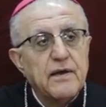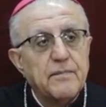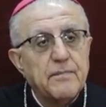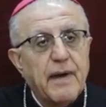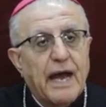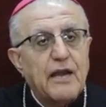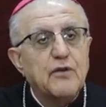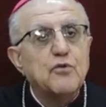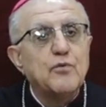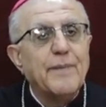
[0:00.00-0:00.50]

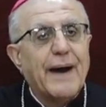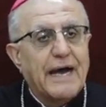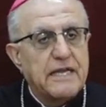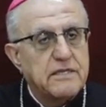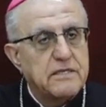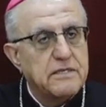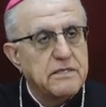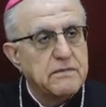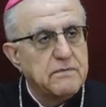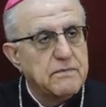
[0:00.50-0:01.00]

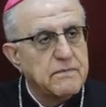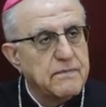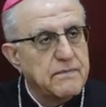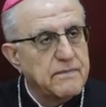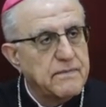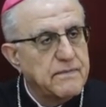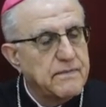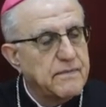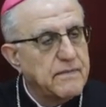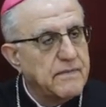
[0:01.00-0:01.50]
معلومات
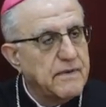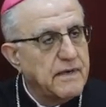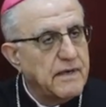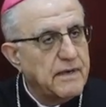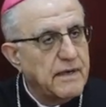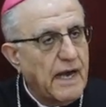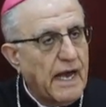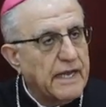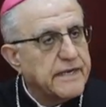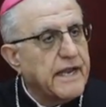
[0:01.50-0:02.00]

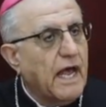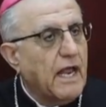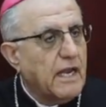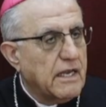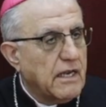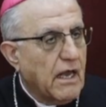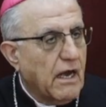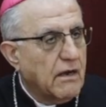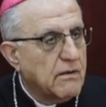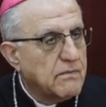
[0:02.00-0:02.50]
عن
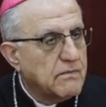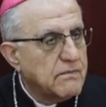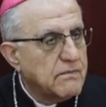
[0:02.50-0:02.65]
الله